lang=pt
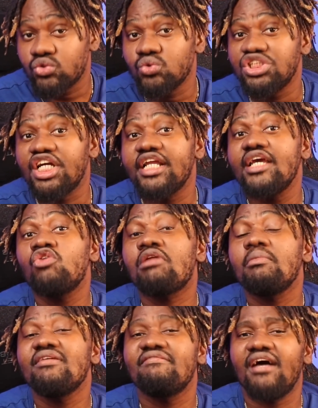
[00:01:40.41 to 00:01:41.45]
sugeriu
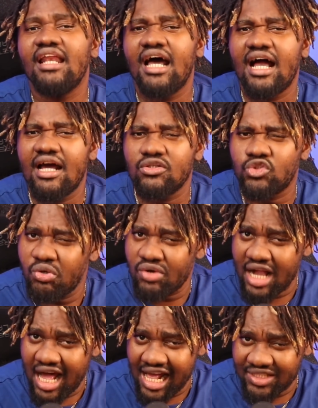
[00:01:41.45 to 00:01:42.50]
para mim falar
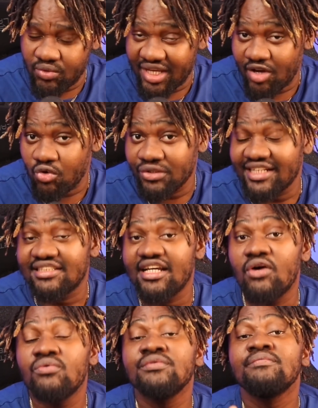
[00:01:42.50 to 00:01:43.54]
sobre um caso que
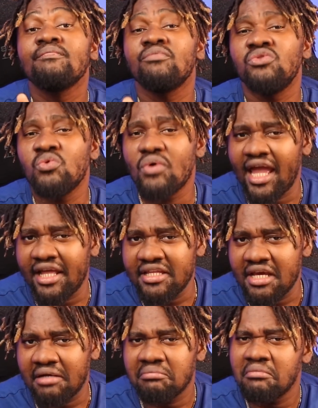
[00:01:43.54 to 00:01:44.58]
aconteceu no
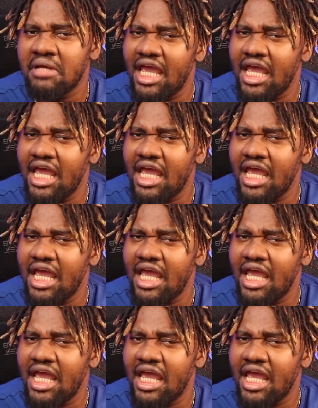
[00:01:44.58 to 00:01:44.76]
Quênia.